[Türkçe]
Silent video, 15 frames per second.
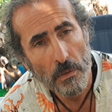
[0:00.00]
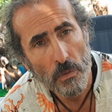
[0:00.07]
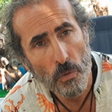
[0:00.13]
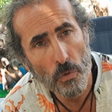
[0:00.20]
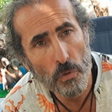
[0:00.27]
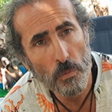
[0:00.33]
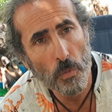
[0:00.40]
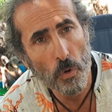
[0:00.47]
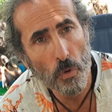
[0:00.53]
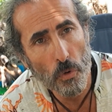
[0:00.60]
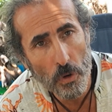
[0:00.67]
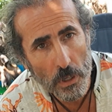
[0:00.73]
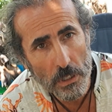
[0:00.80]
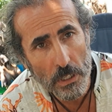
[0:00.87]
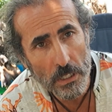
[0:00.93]
Oğlum
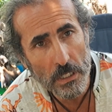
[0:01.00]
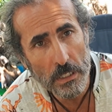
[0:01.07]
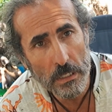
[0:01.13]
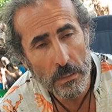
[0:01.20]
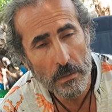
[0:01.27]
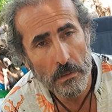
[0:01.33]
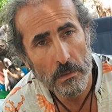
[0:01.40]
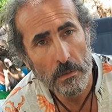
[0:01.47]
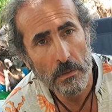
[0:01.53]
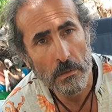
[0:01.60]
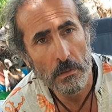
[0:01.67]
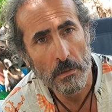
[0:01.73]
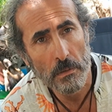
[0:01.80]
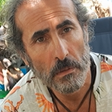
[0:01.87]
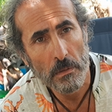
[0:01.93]
ona da gir.
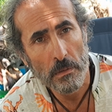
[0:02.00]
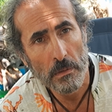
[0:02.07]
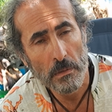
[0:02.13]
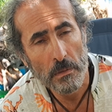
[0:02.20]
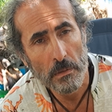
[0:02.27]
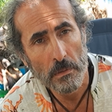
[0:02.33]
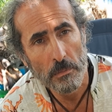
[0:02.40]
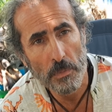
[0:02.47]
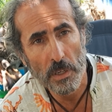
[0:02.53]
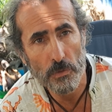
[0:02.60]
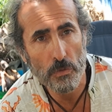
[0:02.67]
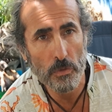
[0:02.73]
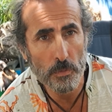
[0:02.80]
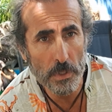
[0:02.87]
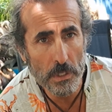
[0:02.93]

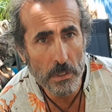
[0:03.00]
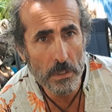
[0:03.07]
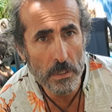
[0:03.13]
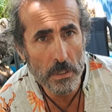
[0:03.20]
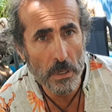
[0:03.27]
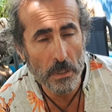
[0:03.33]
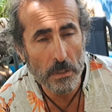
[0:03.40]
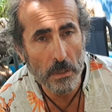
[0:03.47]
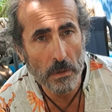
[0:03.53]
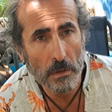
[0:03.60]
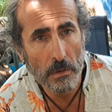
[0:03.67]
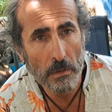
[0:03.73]
Mevzu bitsin zaten.